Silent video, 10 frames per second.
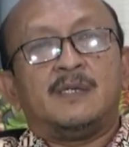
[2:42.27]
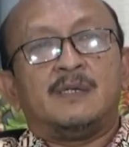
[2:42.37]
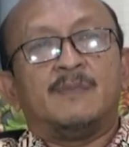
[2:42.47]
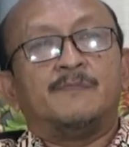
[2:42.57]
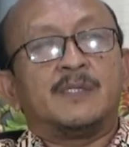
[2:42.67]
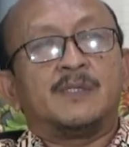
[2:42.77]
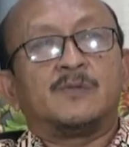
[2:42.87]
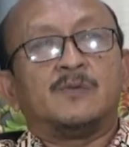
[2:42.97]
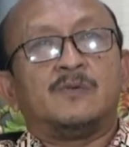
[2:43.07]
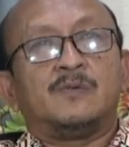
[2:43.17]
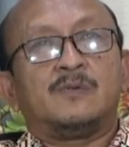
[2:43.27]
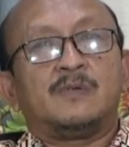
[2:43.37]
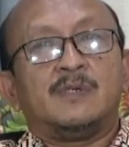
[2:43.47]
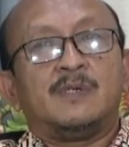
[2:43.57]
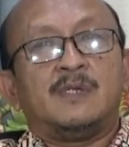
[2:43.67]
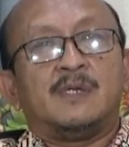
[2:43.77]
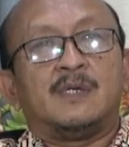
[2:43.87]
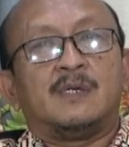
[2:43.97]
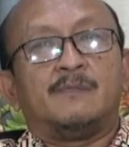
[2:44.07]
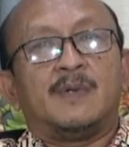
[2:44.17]
membantu
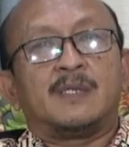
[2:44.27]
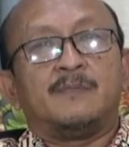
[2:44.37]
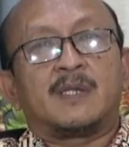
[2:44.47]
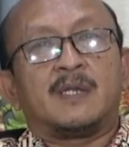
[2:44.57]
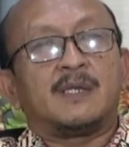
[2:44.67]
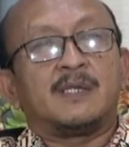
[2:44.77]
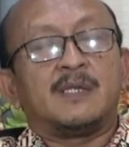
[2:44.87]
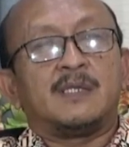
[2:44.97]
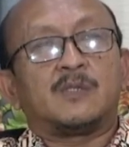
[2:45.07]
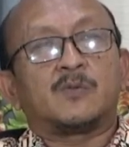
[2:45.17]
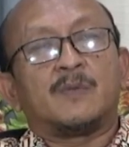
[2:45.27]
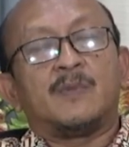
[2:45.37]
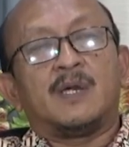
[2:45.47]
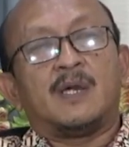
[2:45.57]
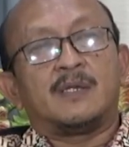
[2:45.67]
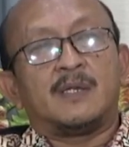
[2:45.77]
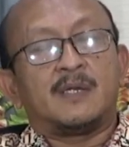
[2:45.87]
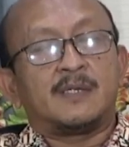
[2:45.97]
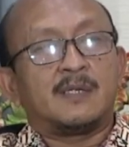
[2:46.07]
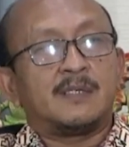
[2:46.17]
uh, bagi mereka yang ingin, terutama
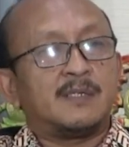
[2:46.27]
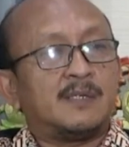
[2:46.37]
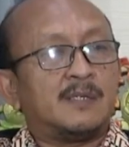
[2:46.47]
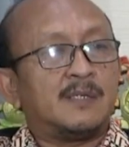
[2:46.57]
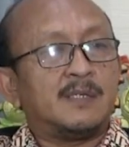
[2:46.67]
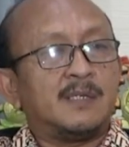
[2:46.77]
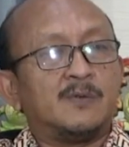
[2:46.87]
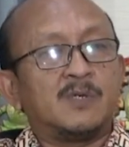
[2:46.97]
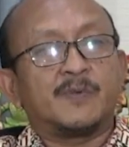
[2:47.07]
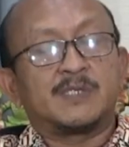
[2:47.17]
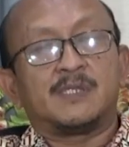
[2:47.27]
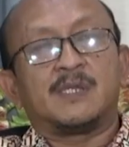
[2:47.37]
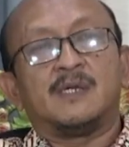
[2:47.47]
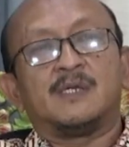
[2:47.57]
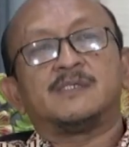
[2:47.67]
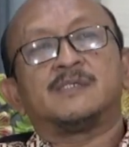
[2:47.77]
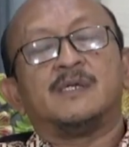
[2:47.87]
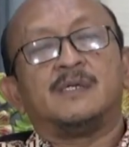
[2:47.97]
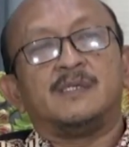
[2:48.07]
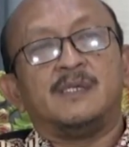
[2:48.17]
anak-anak di universitas,
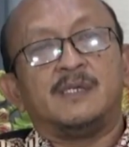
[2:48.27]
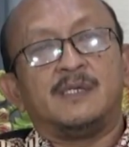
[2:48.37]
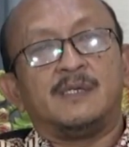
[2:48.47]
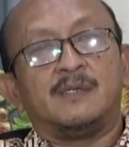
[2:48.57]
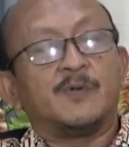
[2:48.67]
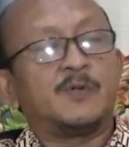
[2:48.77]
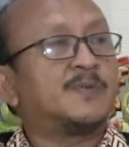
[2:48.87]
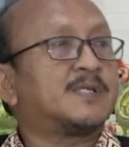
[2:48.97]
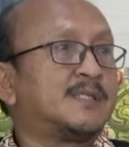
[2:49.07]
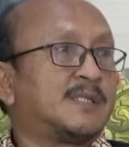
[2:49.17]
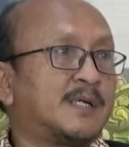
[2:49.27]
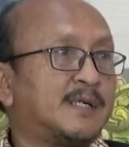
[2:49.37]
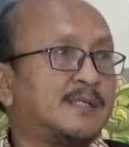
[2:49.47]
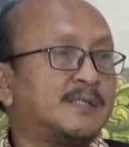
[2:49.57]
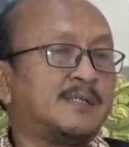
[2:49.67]
di pondok pesantren,